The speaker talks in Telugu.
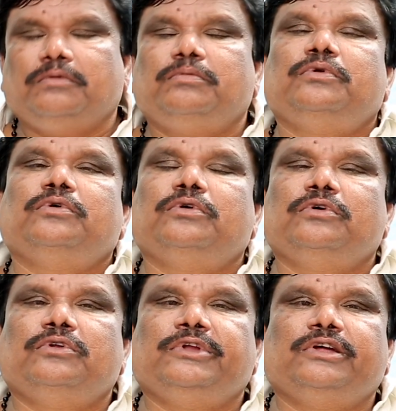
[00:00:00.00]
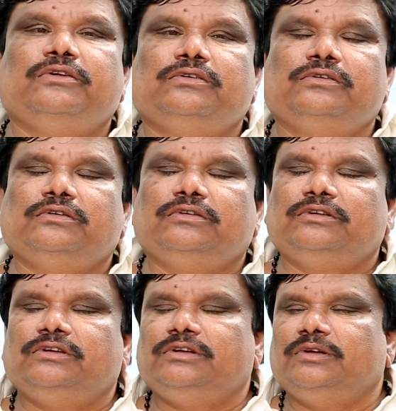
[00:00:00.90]
అనుకోవచ్చు నేను
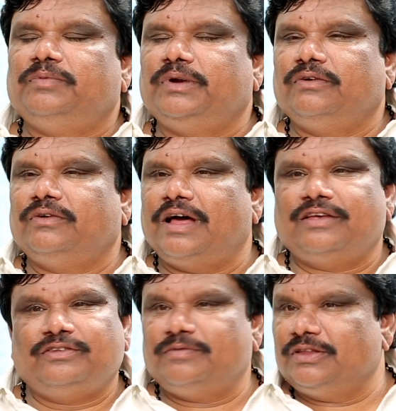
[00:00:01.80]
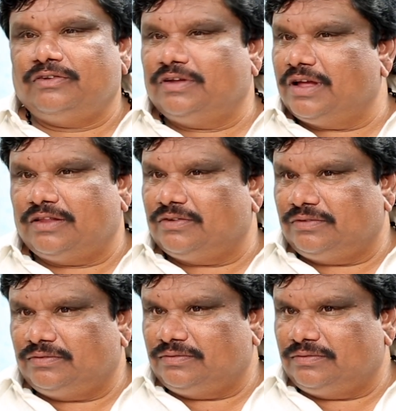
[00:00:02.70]
ఇప్పటికి కూడా ఆస్తిమంతుని కాదు